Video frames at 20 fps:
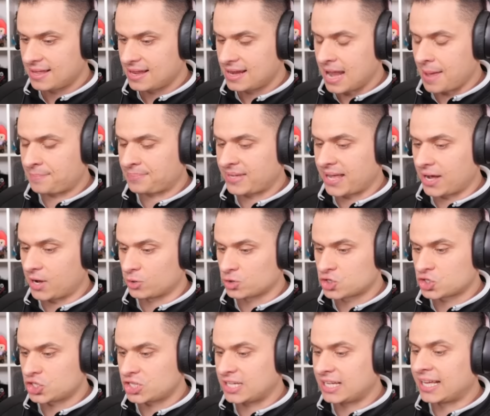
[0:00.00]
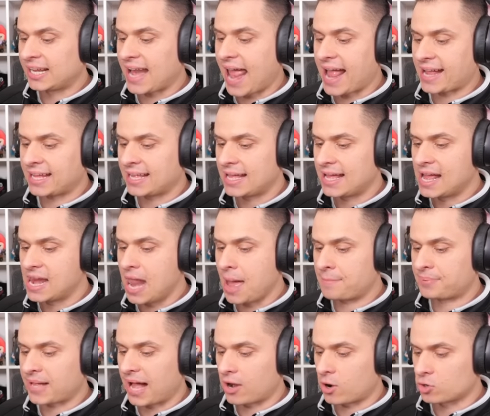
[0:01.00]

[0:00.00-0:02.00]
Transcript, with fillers: Lepkie rączki. Greg, lepka